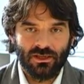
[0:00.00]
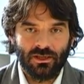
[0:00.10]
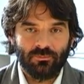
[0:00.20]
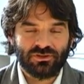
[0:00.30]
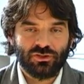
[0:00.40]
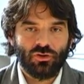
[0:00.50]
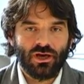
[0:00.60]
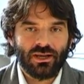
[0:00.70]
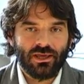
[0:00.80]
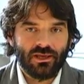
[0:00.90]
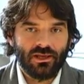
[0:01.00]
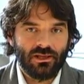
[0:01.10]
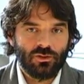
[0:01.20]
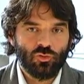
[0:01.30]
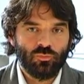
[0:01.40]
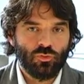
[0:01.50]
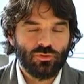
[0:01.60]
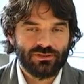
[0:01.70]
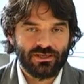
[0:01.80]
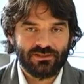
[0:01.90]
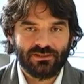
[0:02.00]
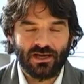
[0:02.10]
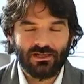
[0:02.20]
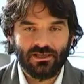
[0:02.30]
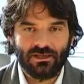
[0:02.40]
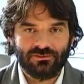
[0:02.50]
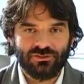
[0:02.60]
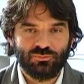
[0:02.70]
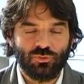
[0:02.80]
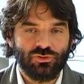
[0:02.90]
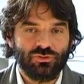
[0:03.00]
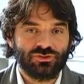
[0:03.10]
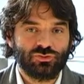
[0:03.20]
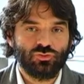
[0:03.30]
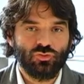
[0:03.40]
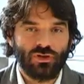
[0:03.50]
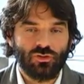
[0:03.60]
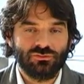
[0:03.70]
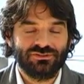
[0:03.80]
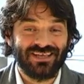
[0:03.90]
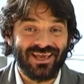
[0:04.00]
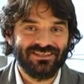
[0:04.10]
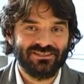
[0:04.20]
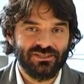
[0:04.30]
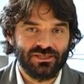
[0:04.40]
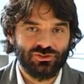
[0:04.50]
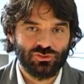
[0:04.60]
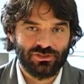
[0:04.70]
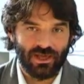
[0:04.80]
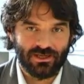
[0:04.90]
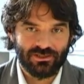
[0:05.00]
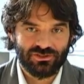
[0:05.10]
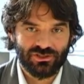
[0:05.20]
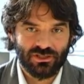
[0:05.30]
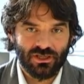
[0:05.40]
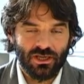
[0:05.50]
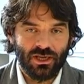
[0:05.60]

In particolare eh, il gruppo Uretec Italia dispone di una struttura con sei ingegneri geotecnici